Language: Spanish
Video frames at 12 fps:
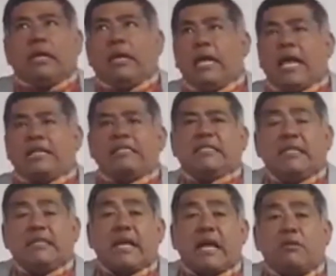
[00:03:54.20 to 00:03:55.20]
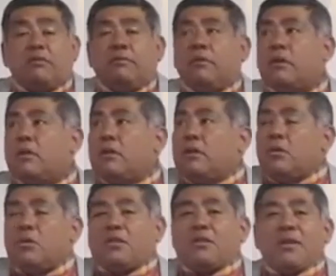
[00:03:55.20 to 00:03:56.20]
accidentado.
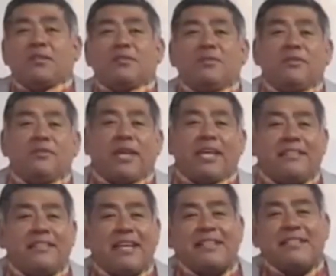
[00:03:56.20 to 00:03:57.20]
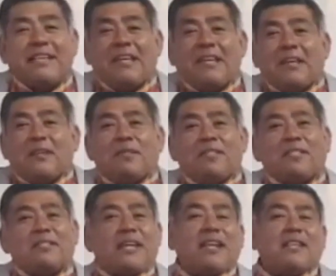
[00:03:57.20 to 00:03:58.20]
Cuando estudié urgencias, no
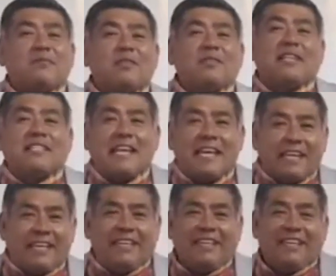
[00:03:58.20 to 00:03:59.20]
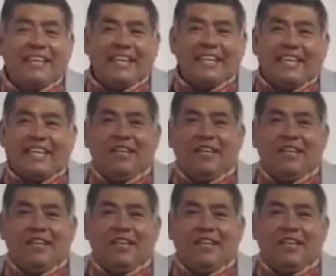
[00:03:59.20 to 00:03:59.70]
existían las bolsas de aire y